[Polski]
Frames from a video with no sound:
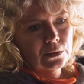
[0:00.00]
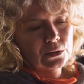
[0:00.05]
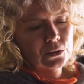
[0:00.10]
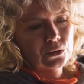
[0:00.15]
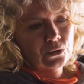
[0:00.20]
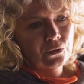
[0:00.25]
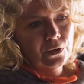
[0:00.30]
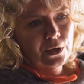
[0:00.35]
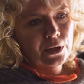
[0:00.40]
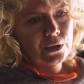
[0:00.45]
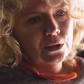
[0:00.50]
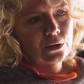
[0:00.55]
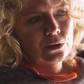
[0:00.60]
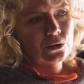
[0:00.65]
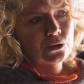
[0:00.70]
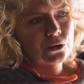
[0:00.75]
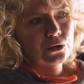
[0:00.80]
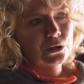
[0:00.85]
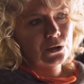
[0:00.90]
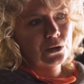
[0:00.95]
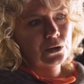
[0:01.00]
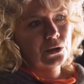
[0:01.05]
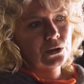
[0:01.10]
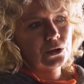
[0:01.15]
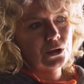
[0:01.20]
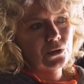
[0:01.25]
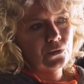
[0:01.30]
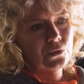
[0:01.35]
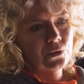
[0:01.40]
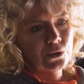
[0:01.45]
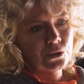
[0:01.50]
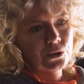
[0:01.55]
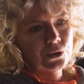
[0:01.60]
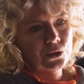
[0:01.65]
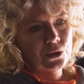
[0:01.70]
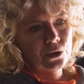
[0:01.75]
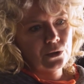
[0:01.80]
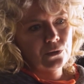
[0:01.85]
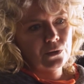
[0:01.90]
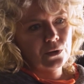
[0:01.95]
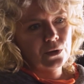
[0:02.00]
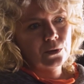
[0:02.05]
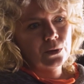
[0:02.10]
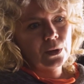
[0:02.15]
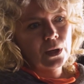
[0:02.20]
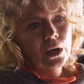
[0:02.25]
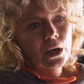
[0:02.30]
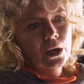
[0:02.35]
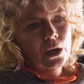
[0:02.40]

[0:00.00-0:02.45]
e, suwerenność e, żywnościową.